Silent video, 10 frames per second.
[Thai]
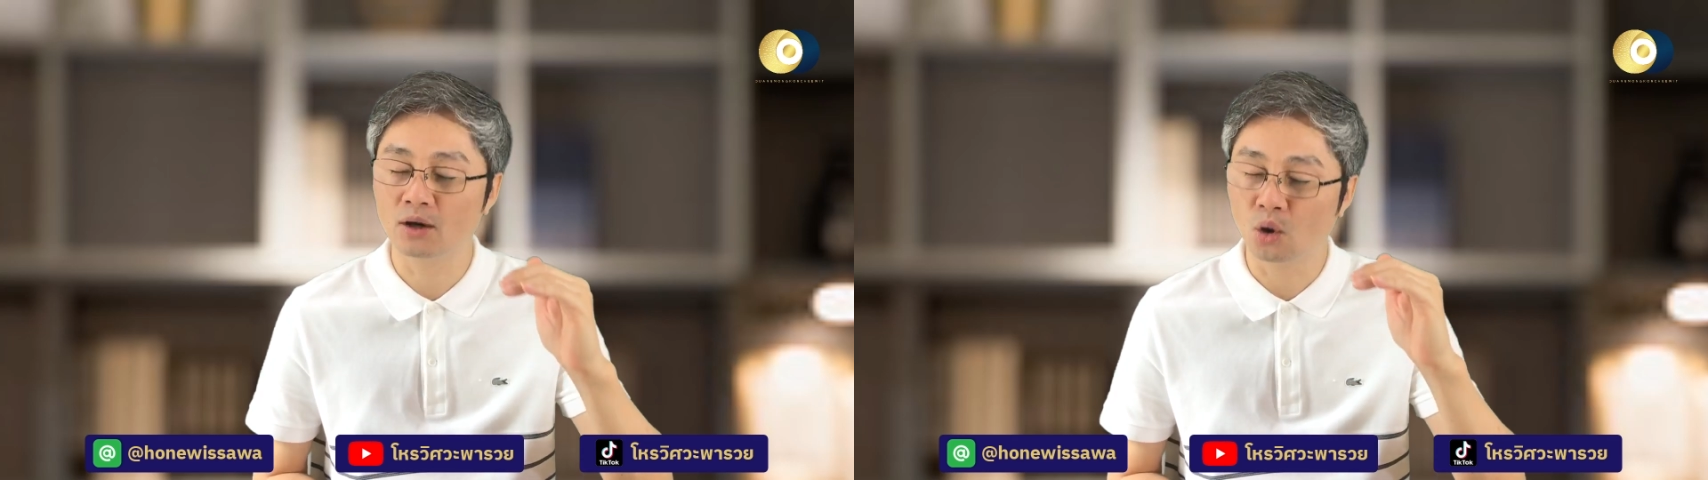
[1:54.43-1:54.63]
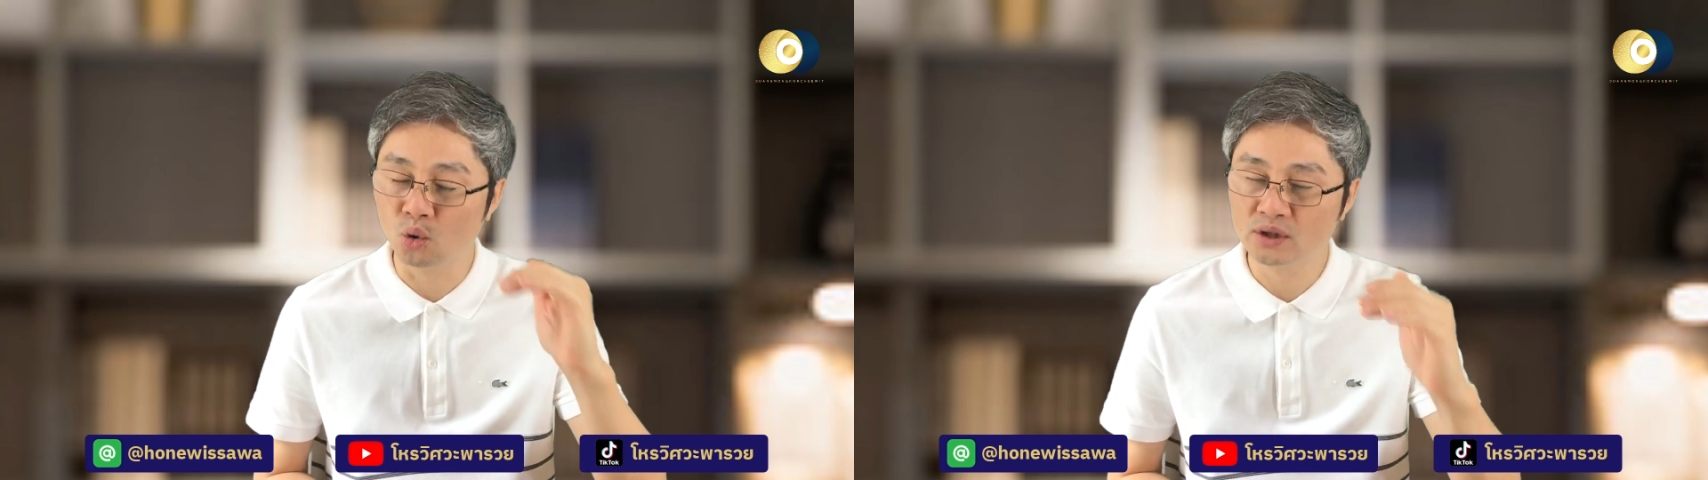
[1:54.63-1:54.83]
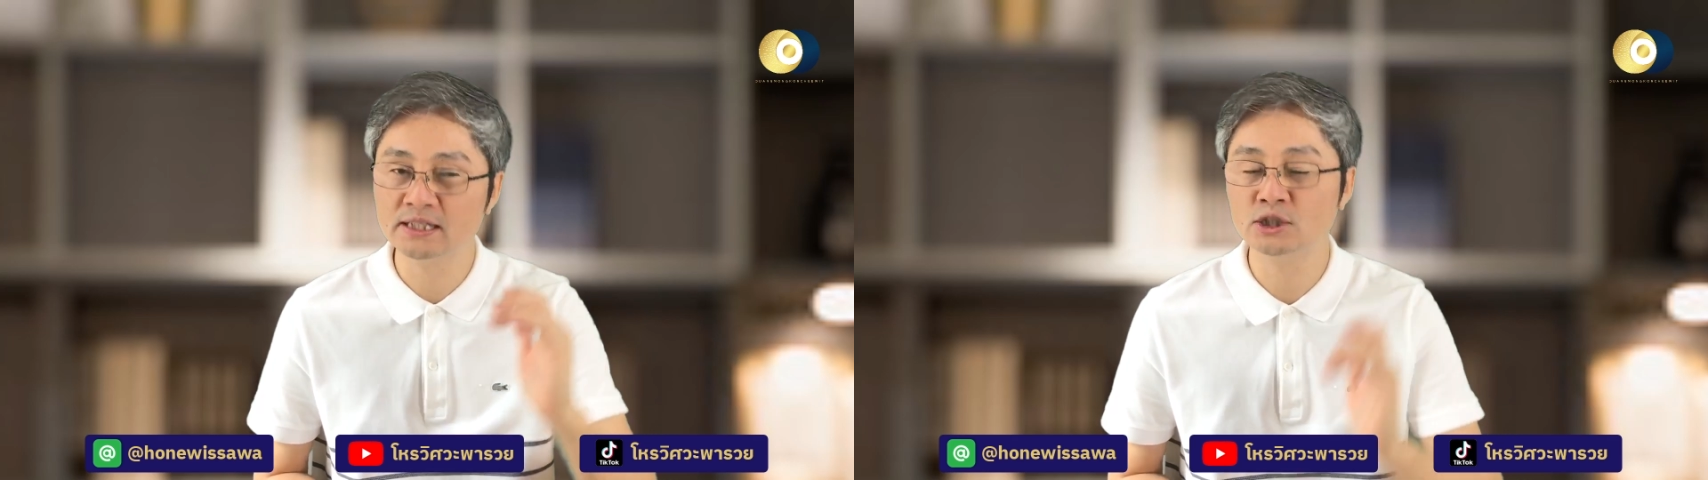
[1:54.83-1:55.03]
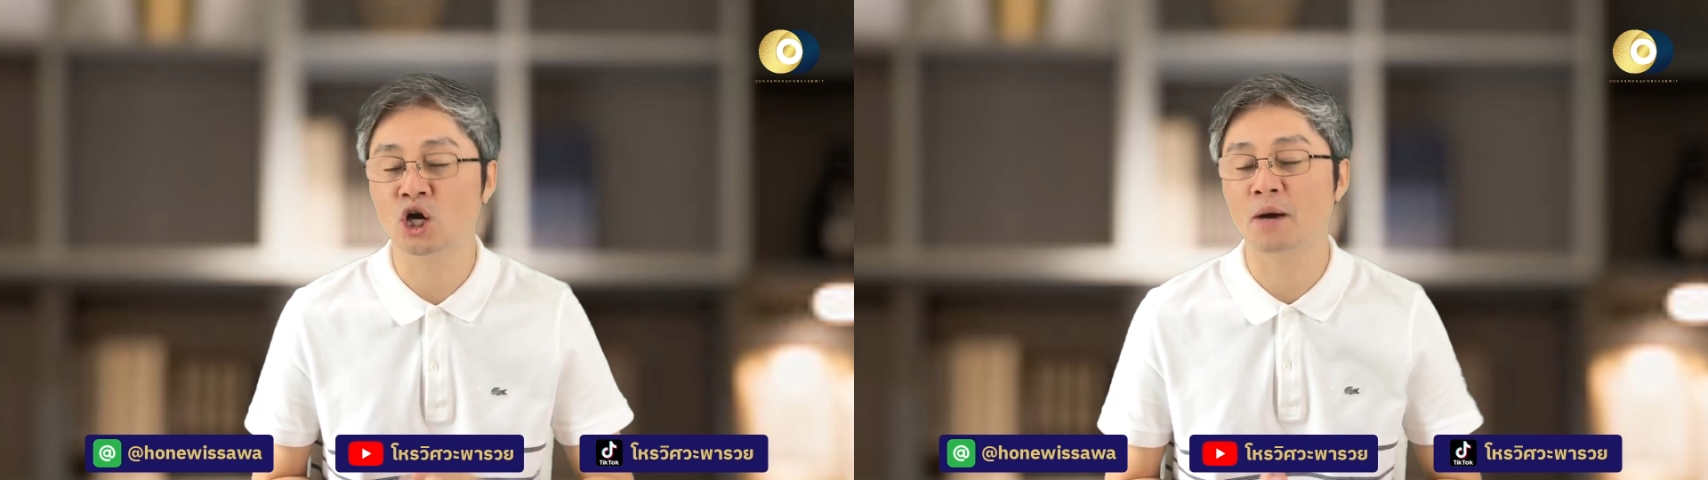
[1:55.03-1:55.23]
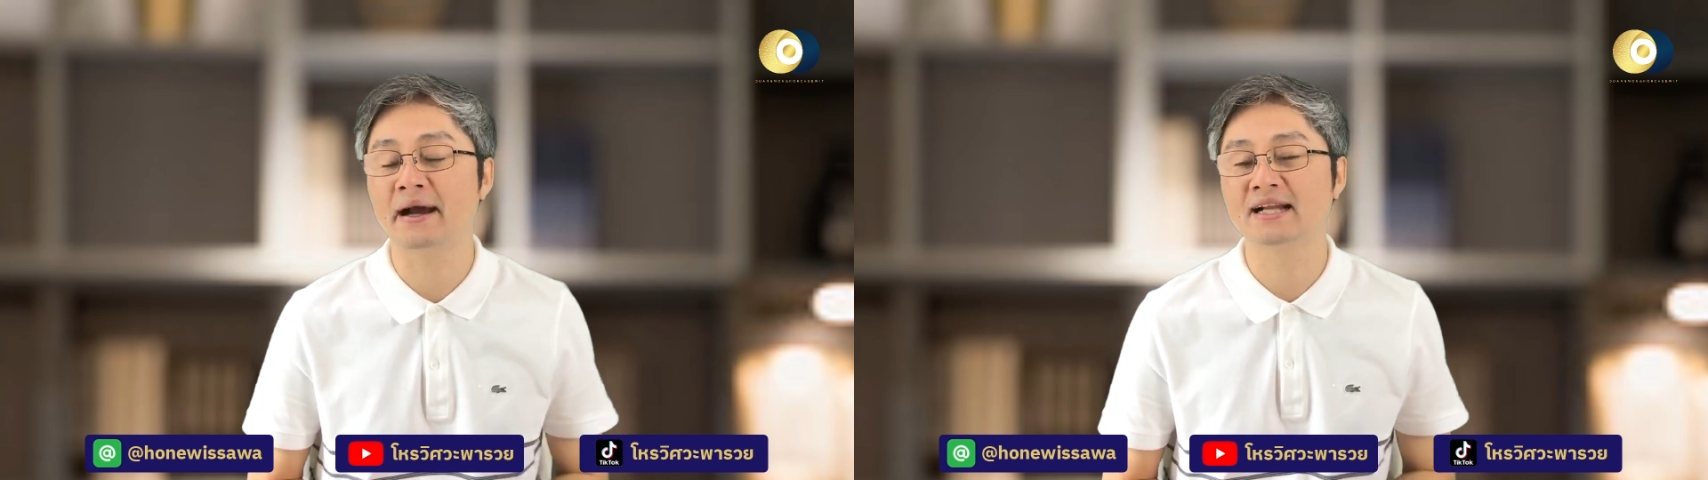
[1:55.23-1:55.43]
คุณชื่นชอบ
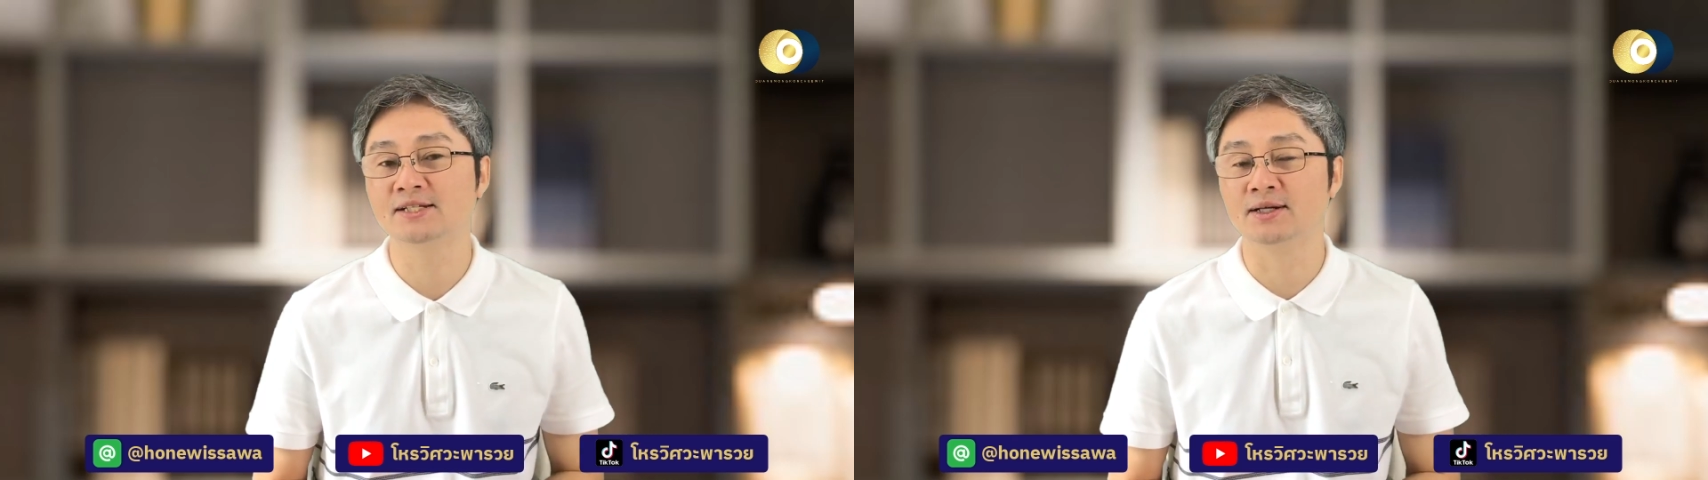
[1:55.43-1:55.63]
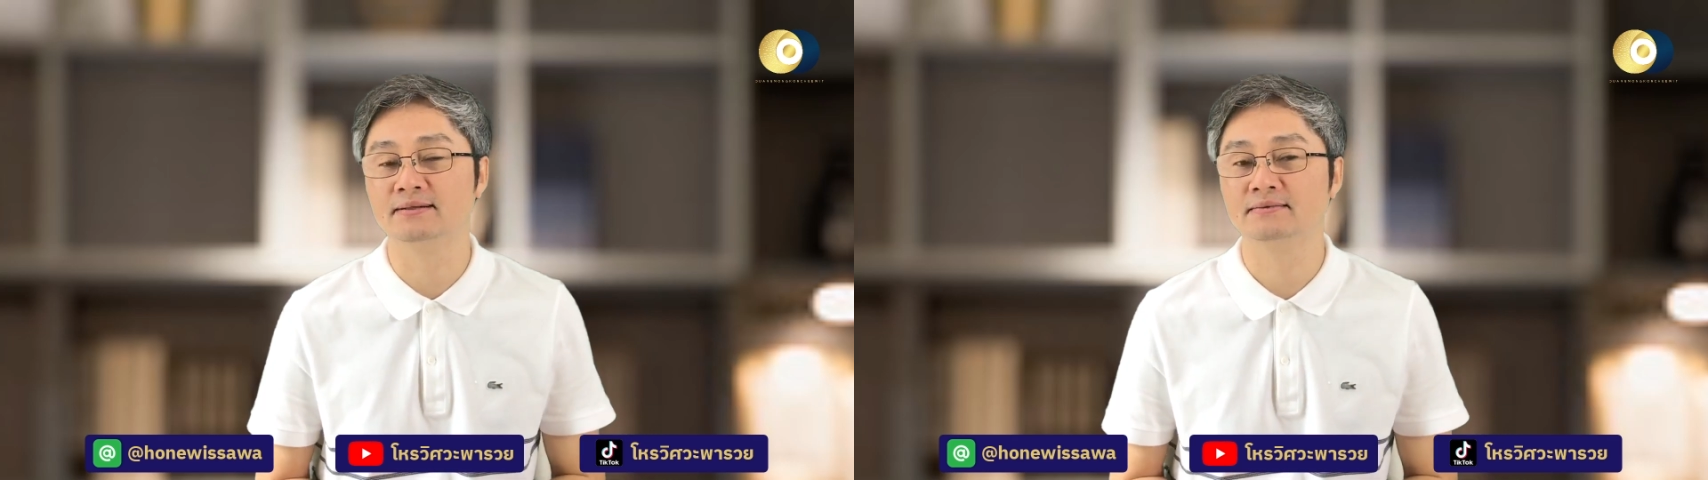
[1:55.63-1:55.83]
มากที่สุด